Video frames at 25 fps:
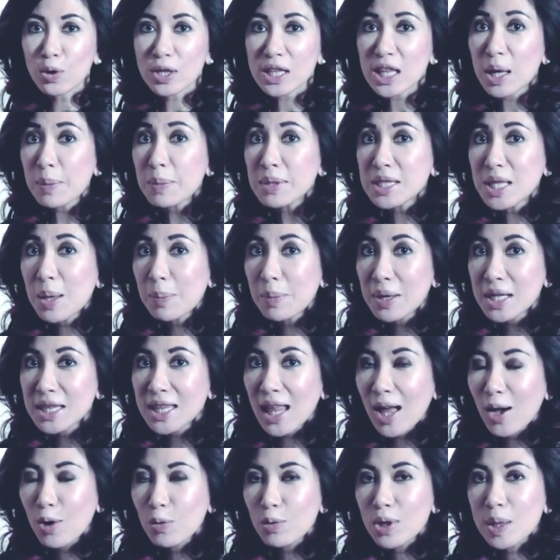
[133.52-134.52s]
aku, kita bisa
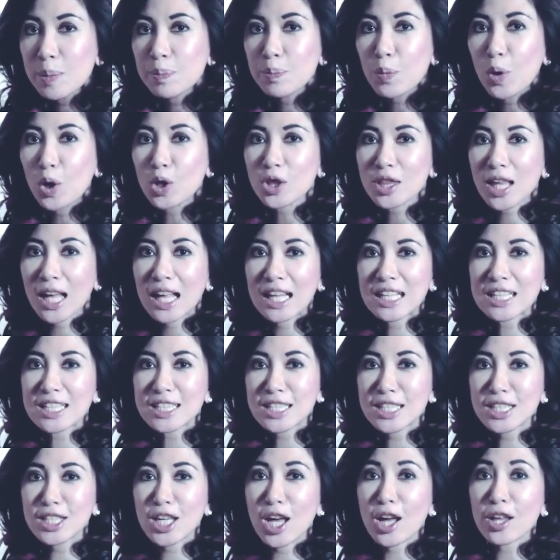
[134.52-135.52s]
mengetahui
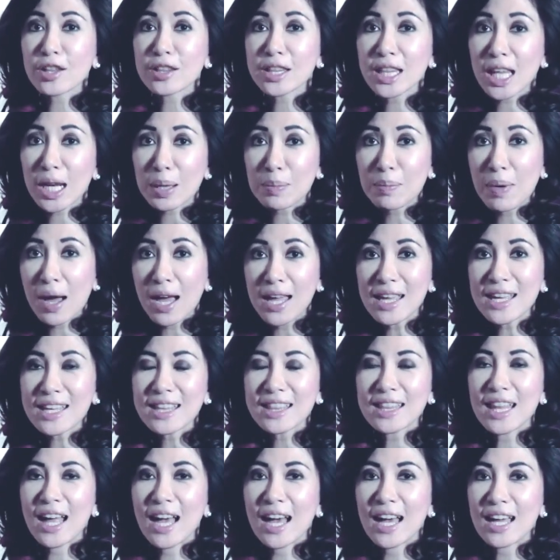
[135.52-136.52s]
potensi yang
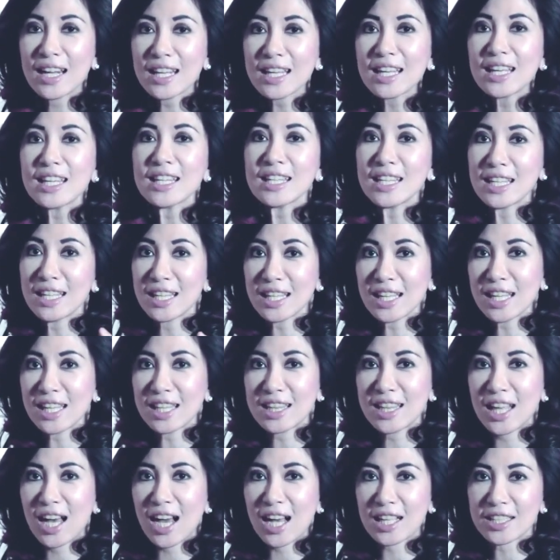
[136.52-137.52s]
terbaik dari diri
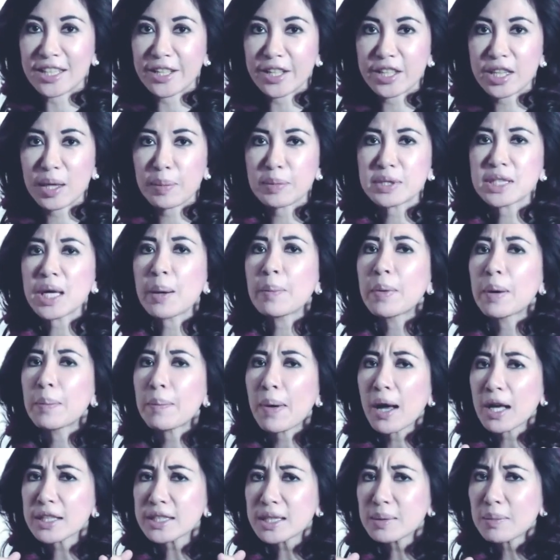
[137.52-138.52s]
kita. Jadi kita bisa
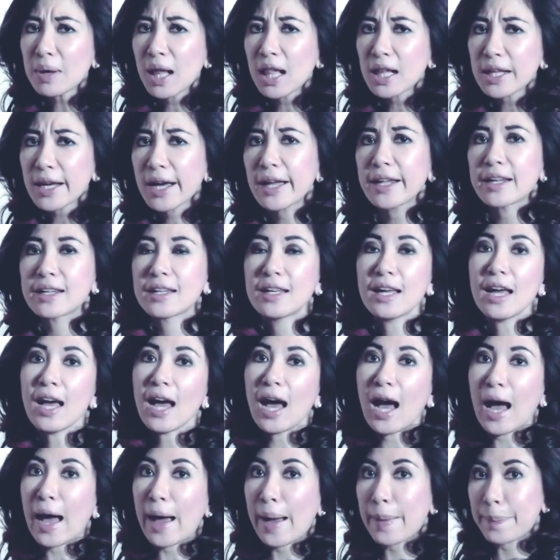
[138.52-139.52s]
memaksimalkan
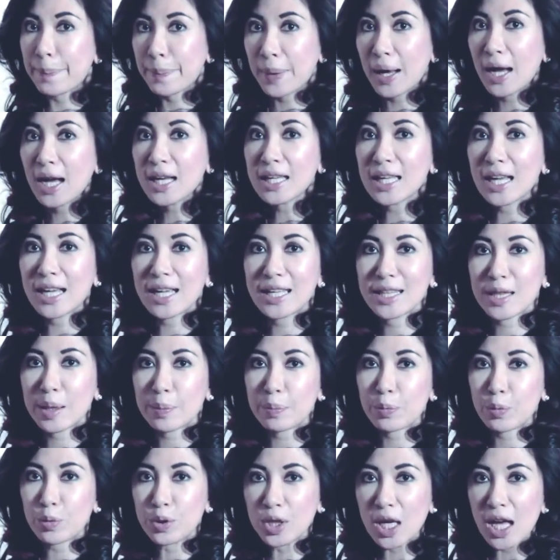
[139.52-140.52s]
apa yang
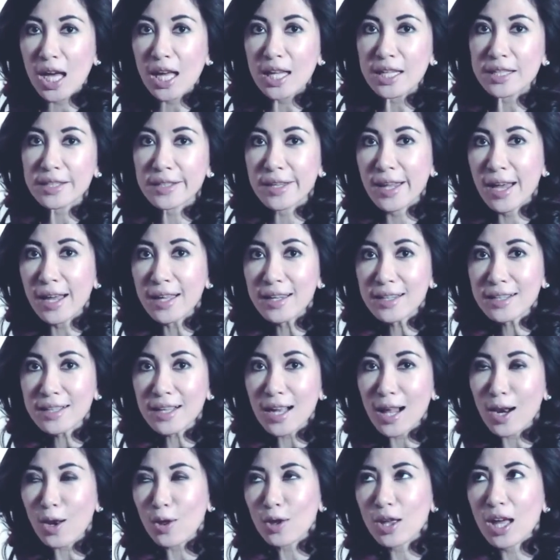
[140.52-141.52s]
kita punya
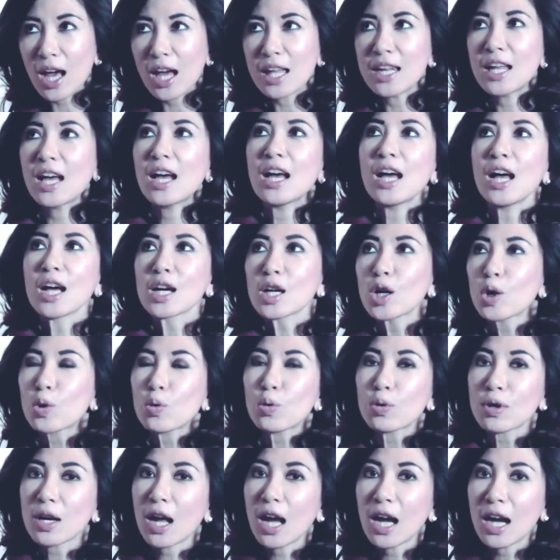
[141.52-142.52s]
dan kalau yang ada
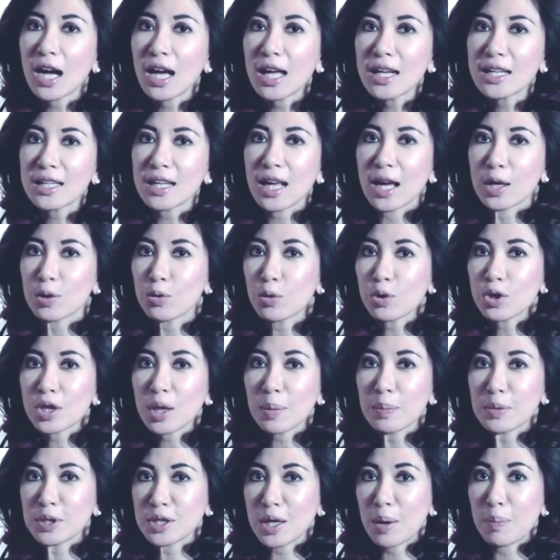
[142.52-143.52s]
kekurangan, nah itu
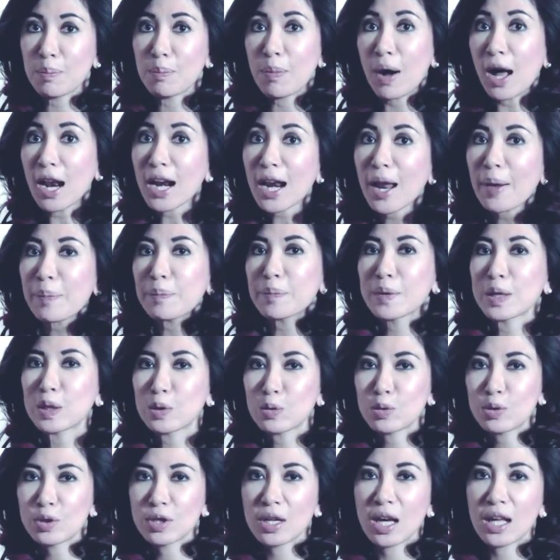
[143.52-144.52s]
kita bisa balap
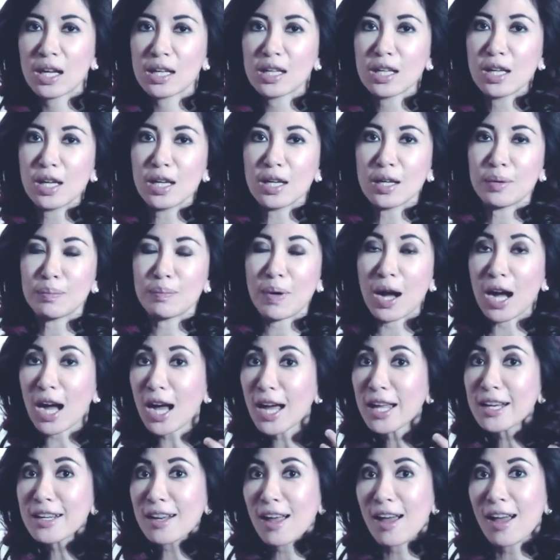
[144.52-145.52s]
gitu dengan
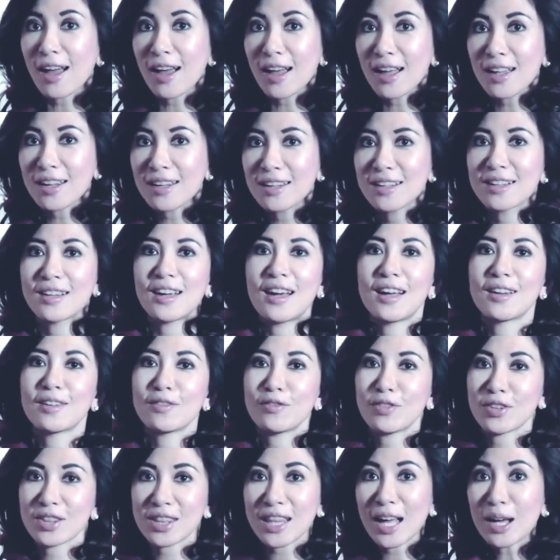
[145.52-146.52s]
makanan,
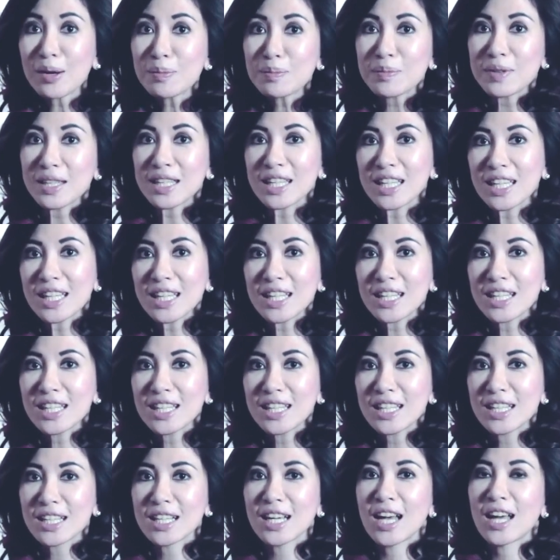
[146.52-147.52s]
dengan
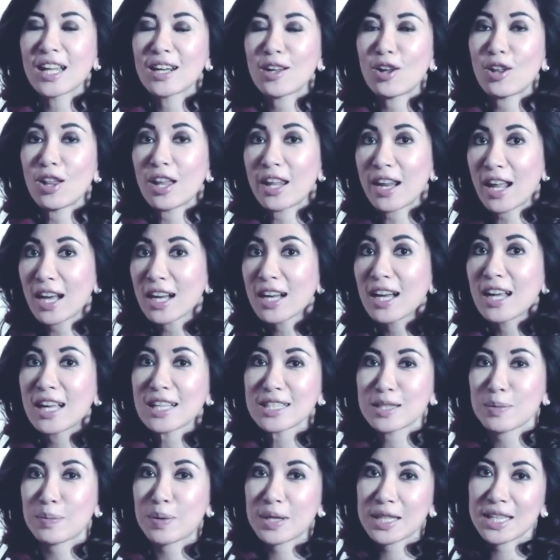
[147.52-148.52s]
vitamin, dengan
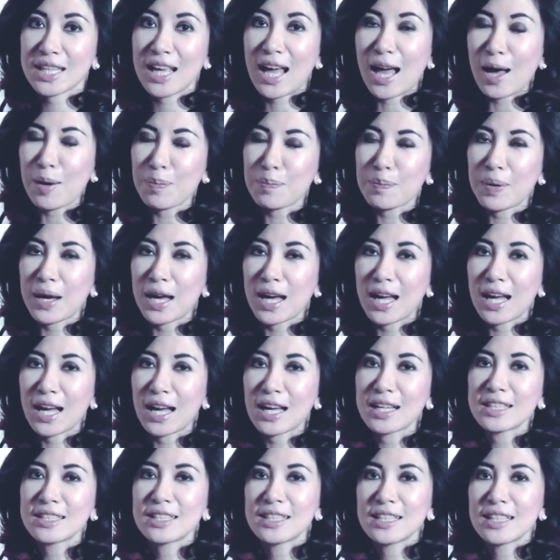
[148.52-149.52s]
olahraga yang seperti
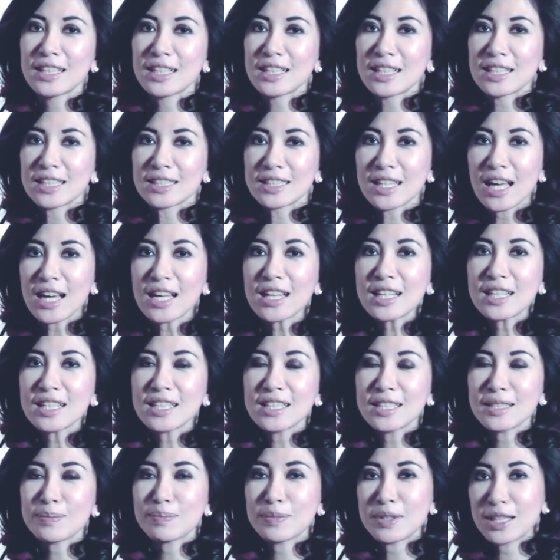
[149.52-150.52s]
apa. Dan
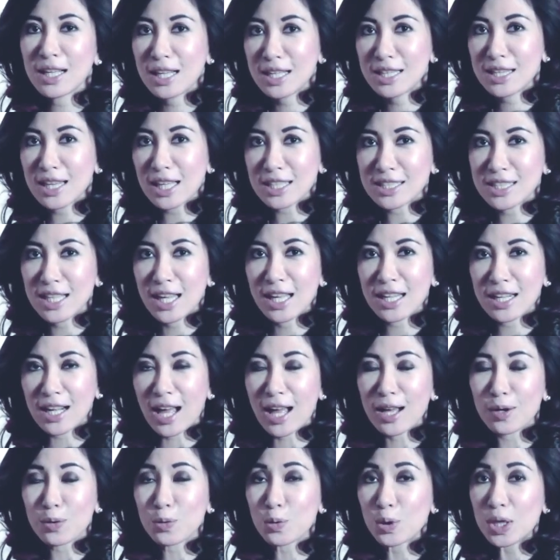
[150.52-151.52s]
di tes
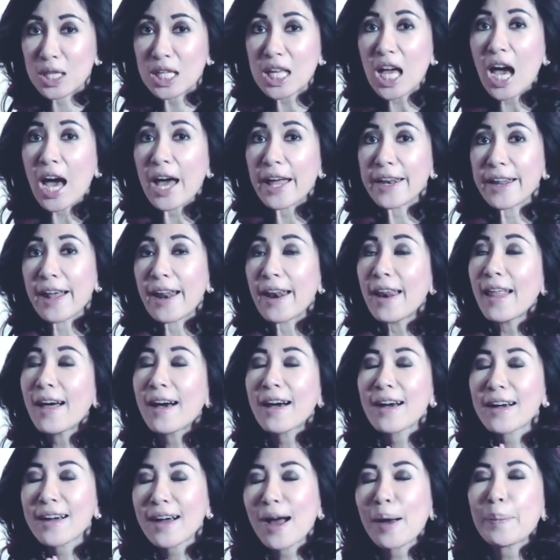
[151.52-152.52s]
DNA aku ini ada
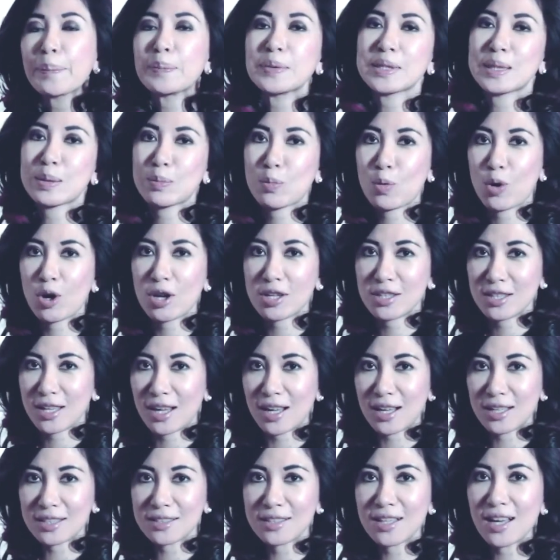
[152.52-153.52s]
lengkap
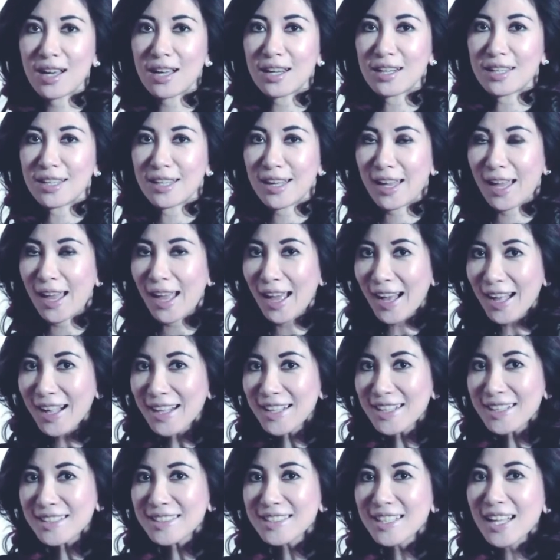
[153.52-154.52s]
semuanya dari
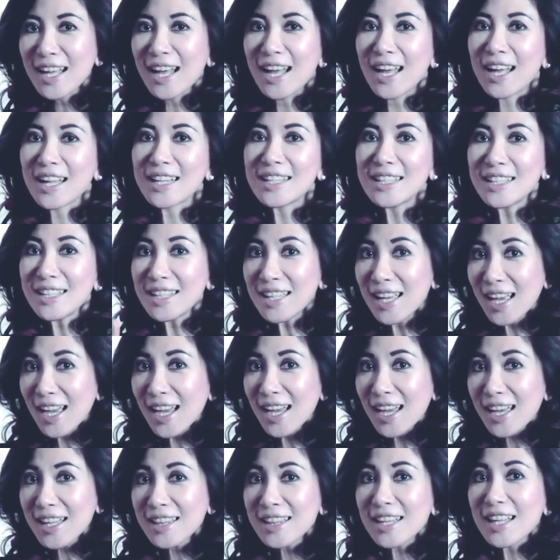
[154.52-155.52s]
health,
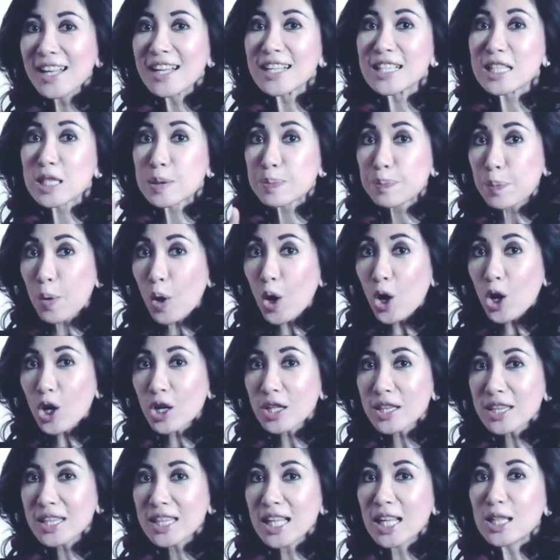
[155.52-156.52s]
diet,
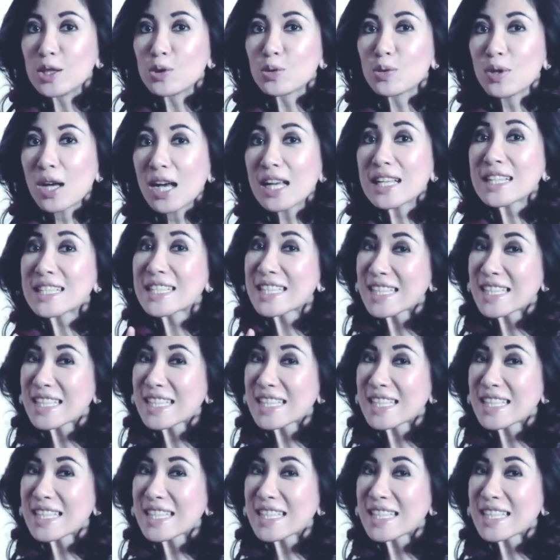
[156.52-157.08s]
sport, dan juga